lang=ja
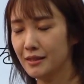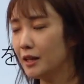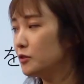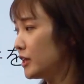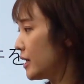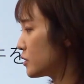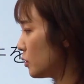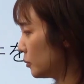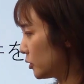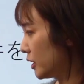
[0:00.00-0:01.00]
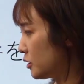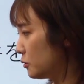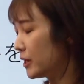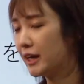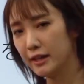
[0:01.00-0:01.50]
なので、そう思った人
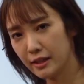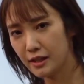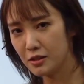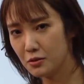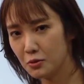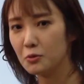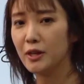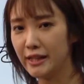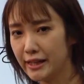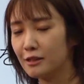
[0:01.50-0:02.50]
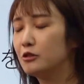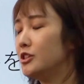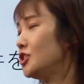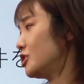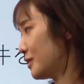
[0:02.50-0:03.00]
は必ず動画で確
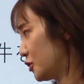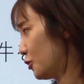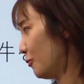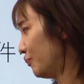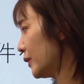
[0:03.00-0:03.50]
認しましょ